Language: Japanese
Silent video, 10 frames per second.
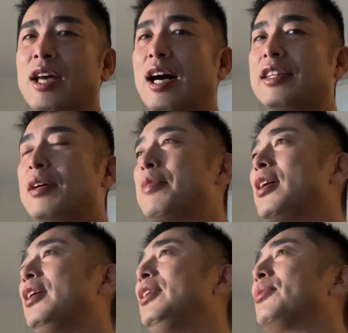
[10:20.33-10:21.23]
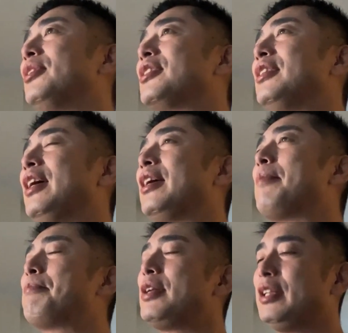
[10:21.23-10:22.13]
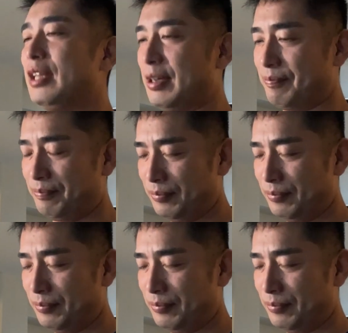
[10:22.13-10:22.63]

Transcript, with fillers: 頭がいいとですねやっぱりね